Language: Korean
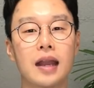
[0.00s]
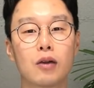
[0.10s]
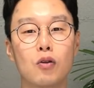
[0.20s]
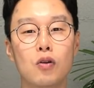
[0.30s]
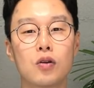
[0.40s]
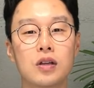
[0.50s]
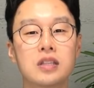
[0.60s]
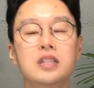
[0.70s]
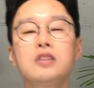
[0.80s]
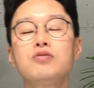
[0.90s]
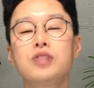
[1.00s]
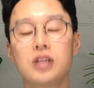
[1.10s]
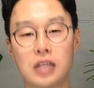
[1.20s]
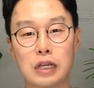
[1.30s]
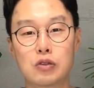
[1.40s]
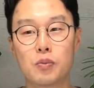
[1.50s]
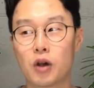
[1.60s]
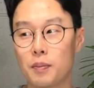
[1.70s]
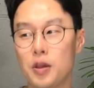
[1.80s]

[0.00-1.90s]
라고 친구들끼리 좀 뭔가